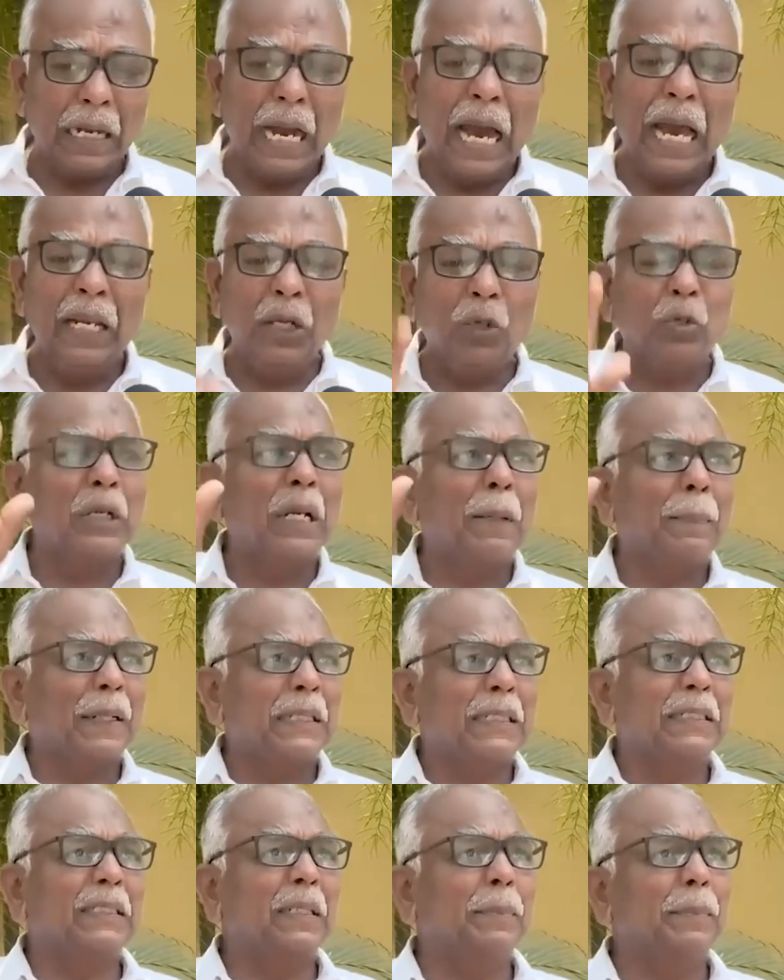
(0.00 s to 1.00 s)
కాళీకొండల
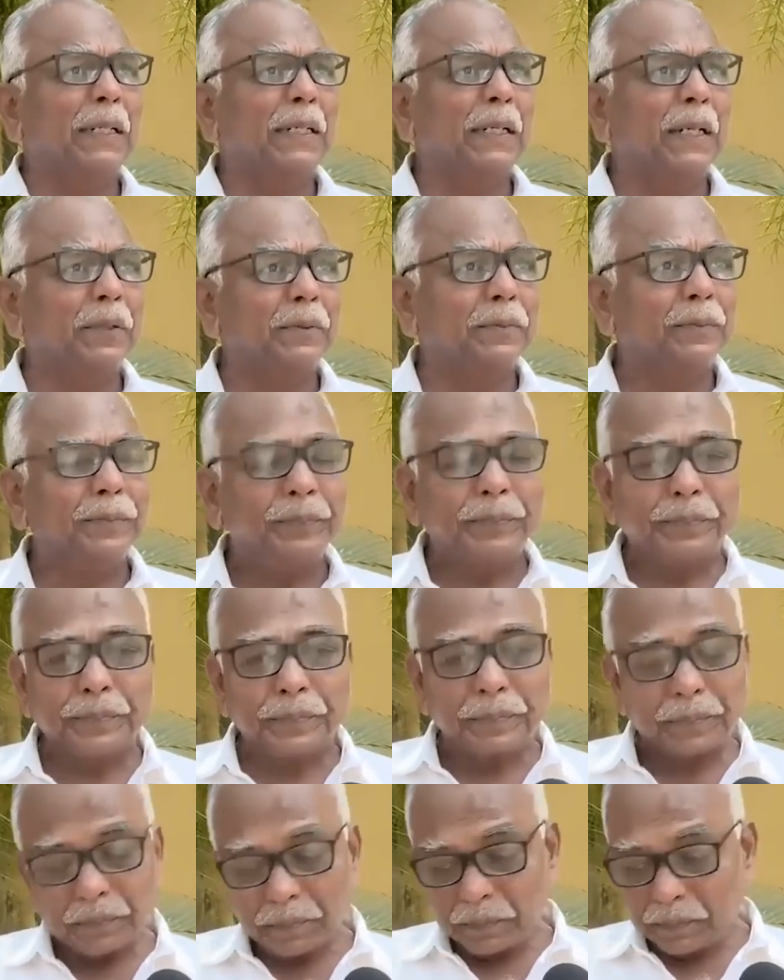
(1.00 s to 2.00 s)
ప్రదర్శన పెట్టినాడు
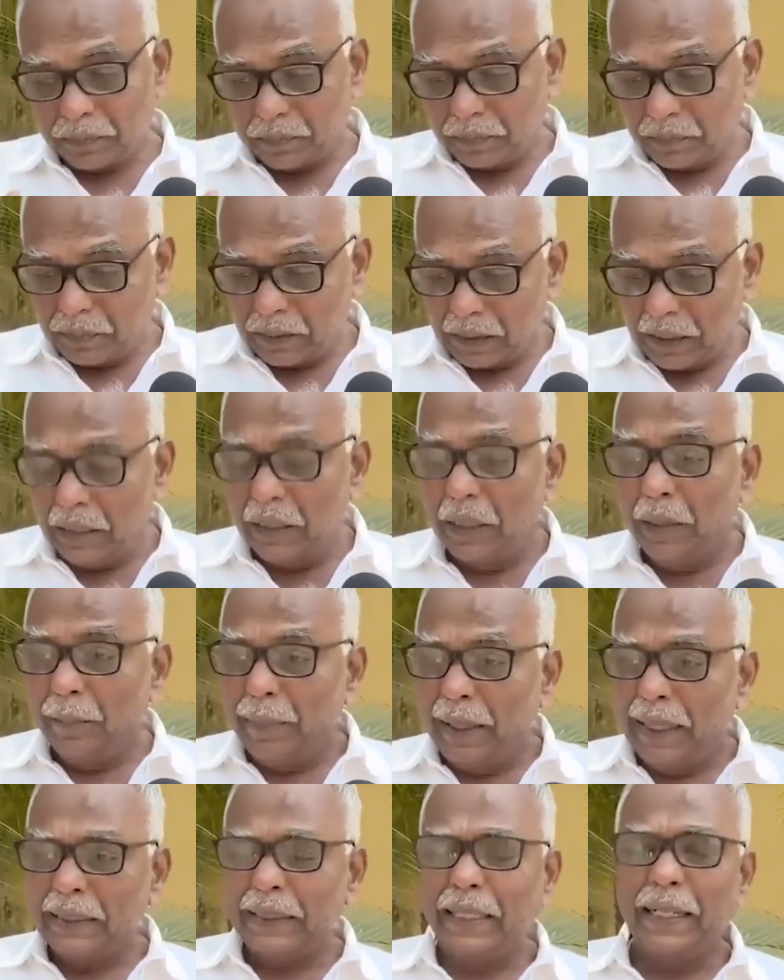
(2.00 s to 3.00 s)

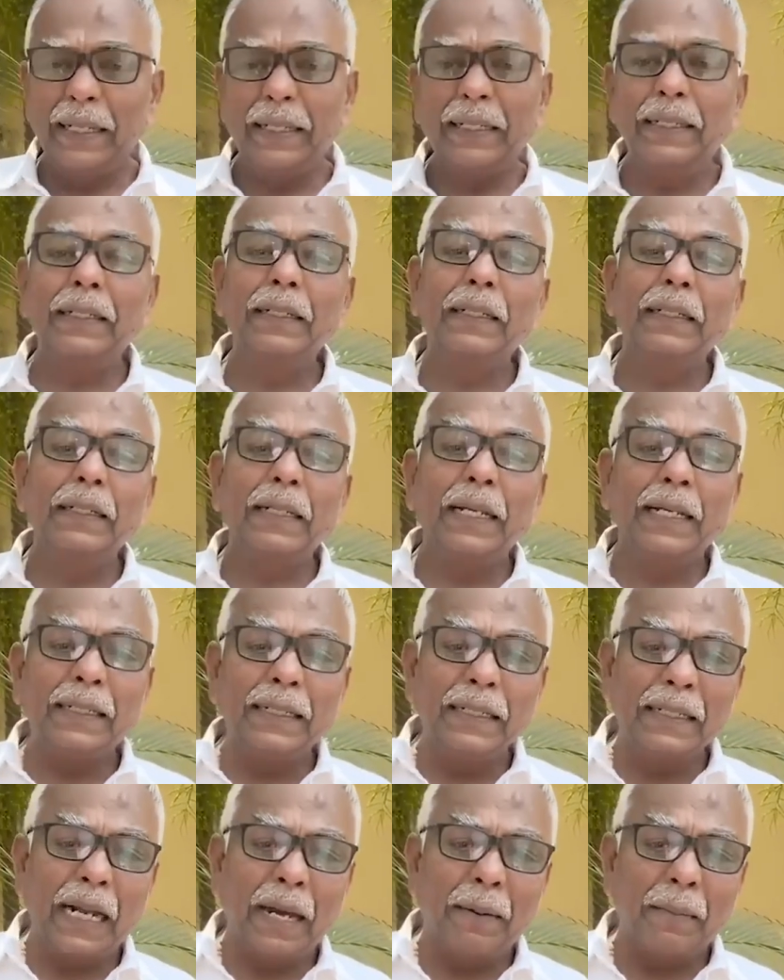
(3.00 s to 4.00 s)
పెడితే
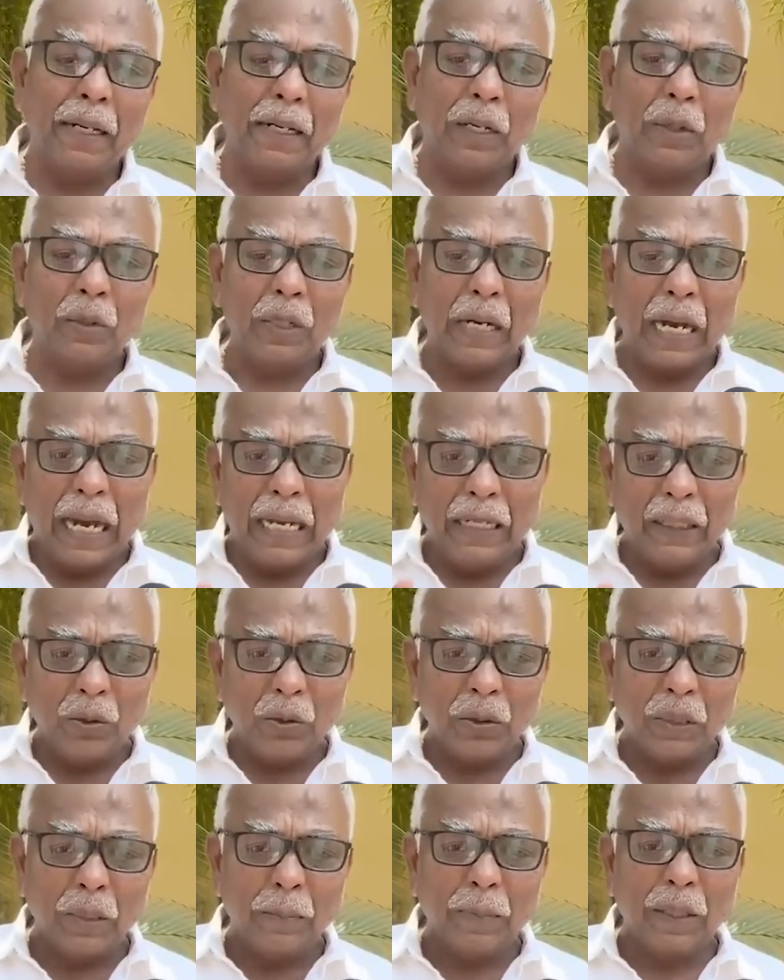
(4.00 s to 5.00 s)
ఎన్టీ రామారావు
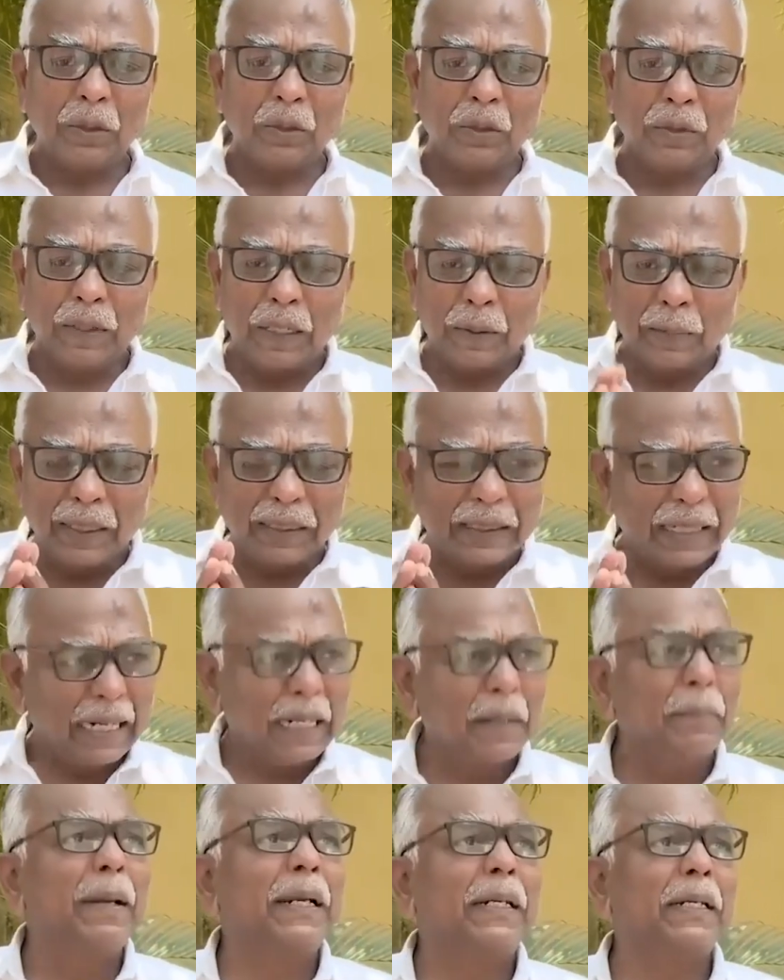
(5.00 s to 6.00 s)
కాళీకొండలు పట్టుకున్న వాళ్ళకి పోయి
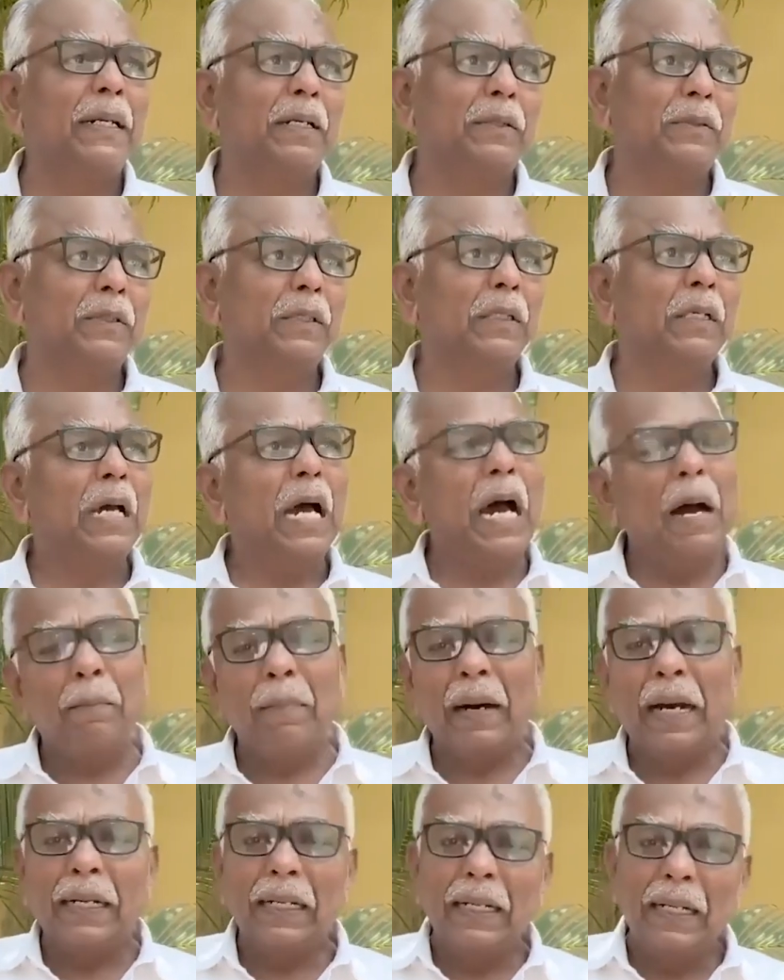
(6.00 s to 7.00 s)
దండం పెట్టినాడు
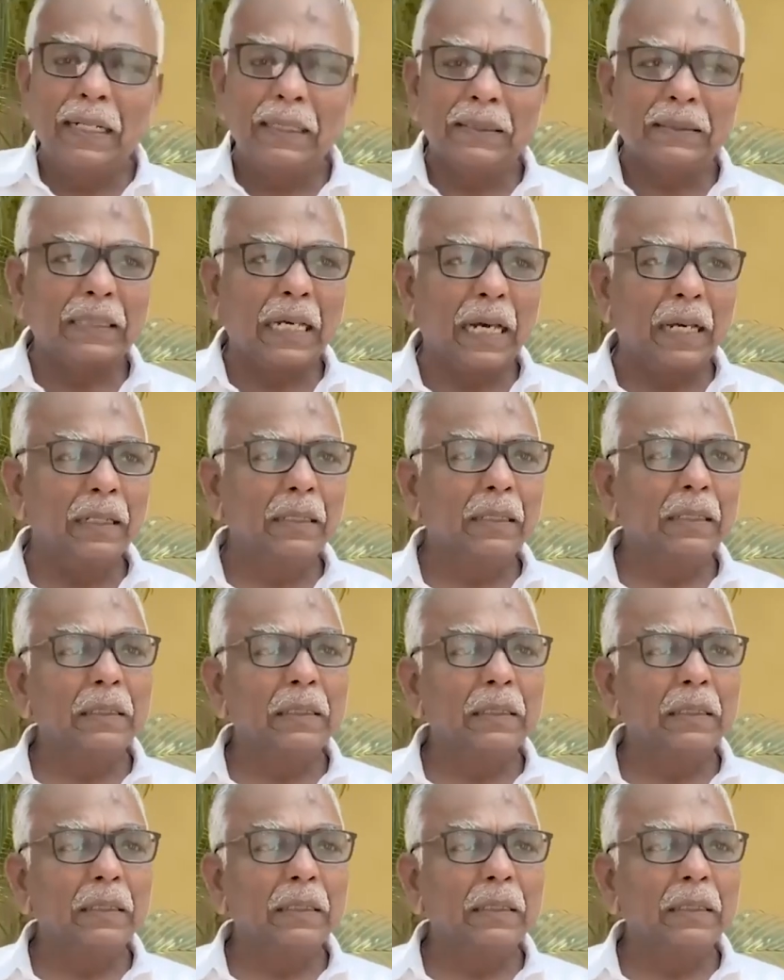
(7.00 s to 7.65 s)
అమ్మ నీళ్ళు ఇస్తా